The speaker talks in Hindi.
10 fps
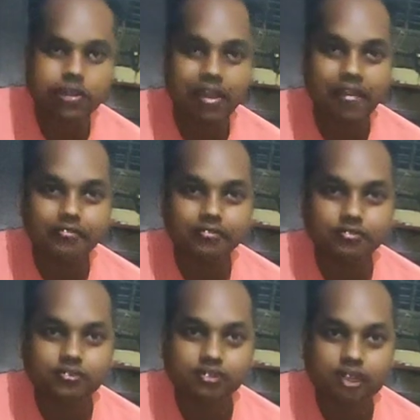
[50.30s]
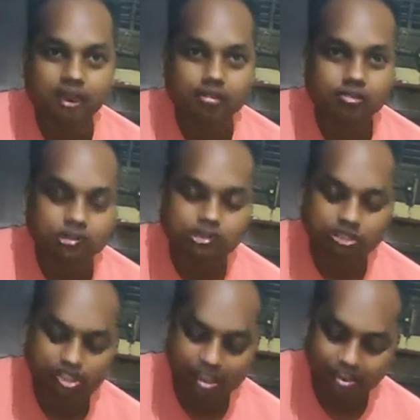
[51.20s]
खाते हैं तो उड़ीसा
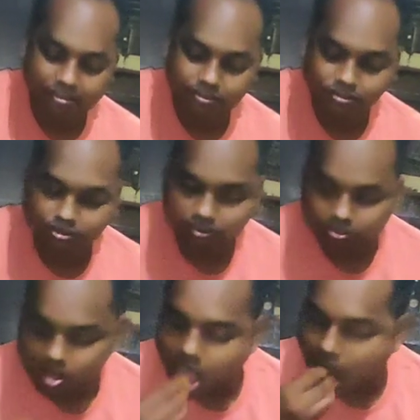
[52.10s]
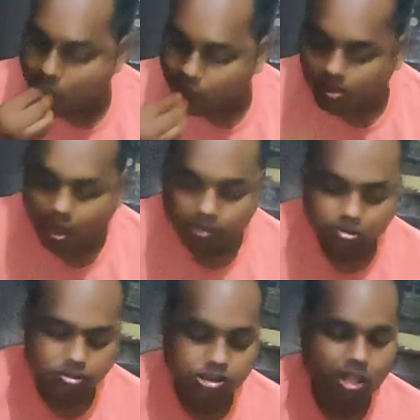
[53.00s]
के लोग रोज़ पखाल भात खाते
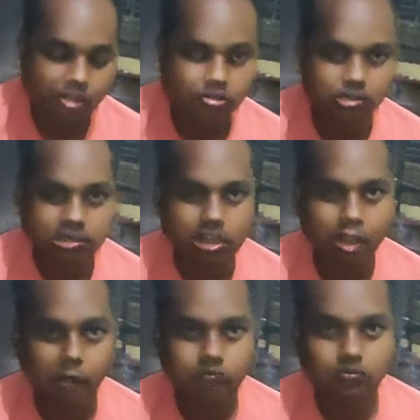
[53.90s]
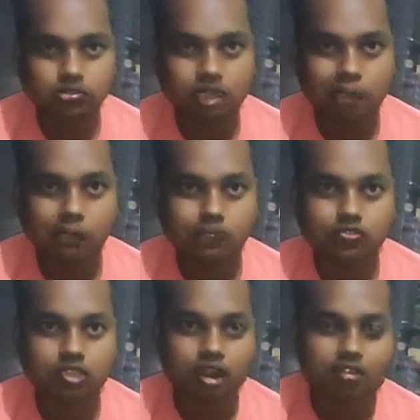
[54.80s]
हैं सुबह तो ये
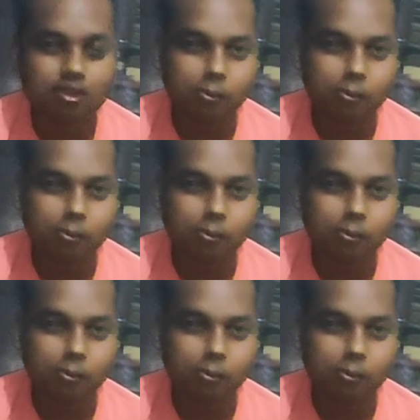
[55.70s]
वीडियो